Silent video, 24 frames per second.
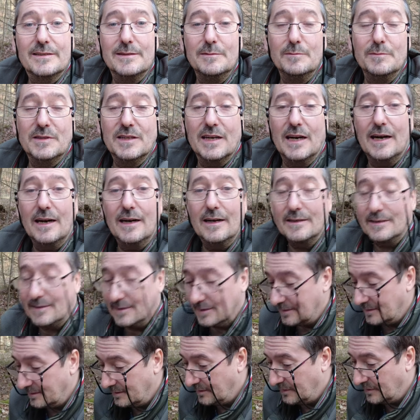SIM-Karte
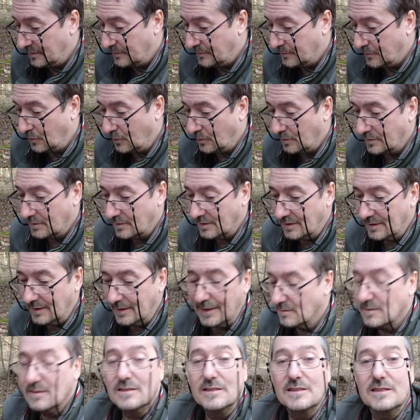ist von,
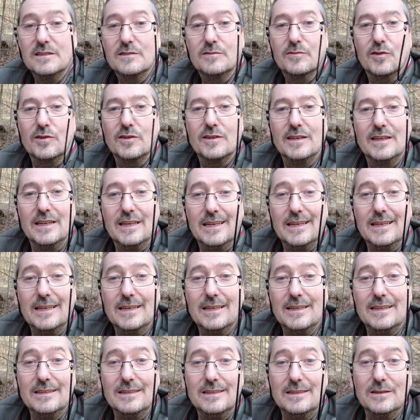ist von
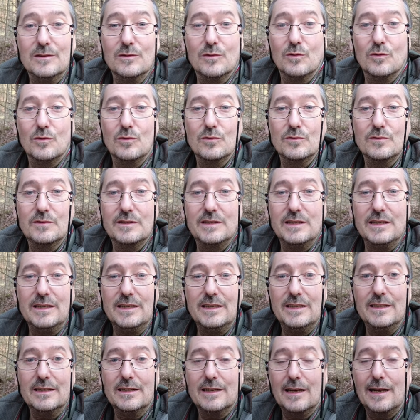
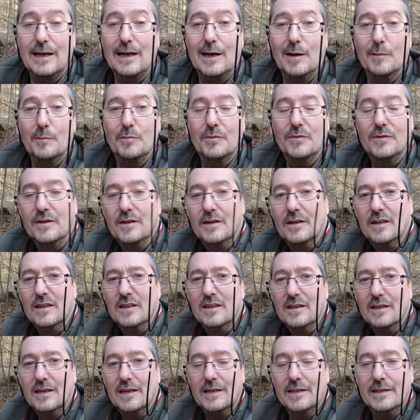EIoT Club.
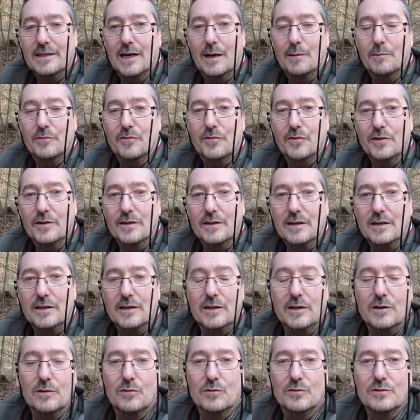Ich habe von
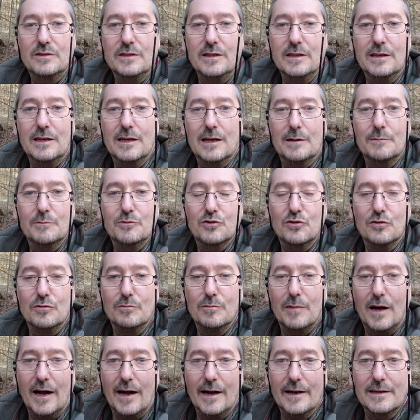EIoT Club
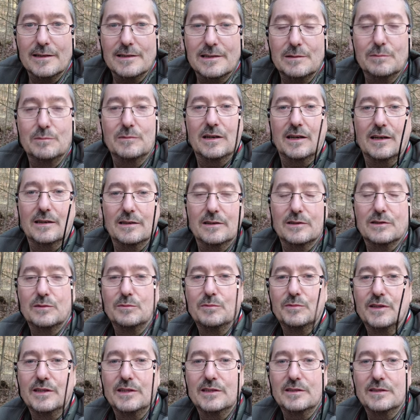schon mal eine SIM-Karte
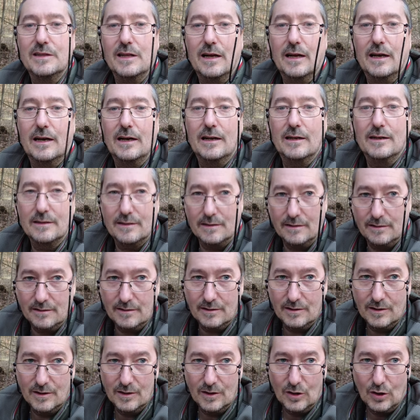zum Testen erhalten
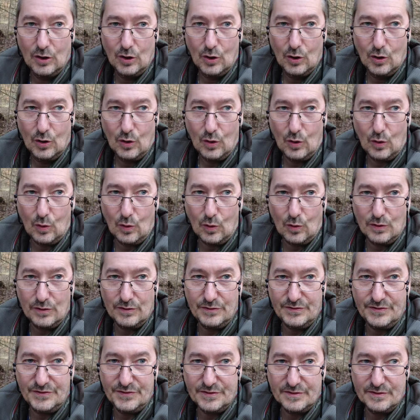
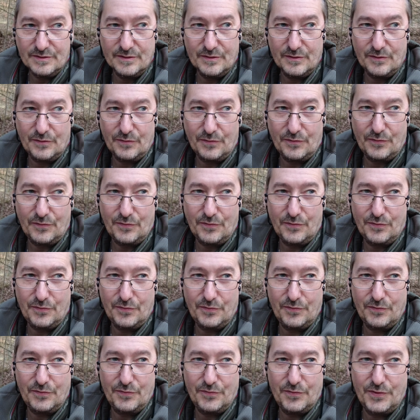und
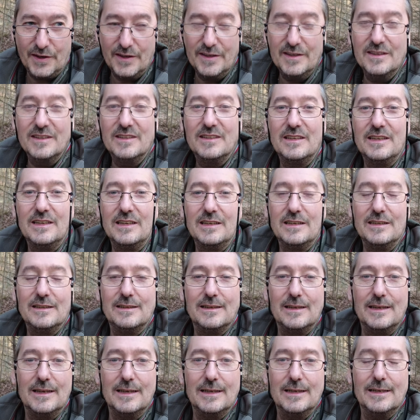finde die
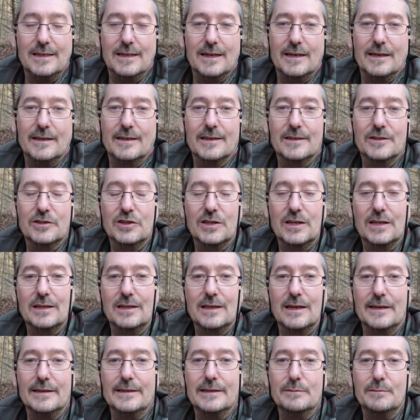Idee, die dahinter steckt,
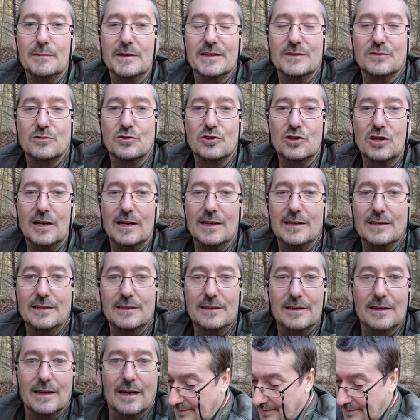gar nicht mal so schlecht.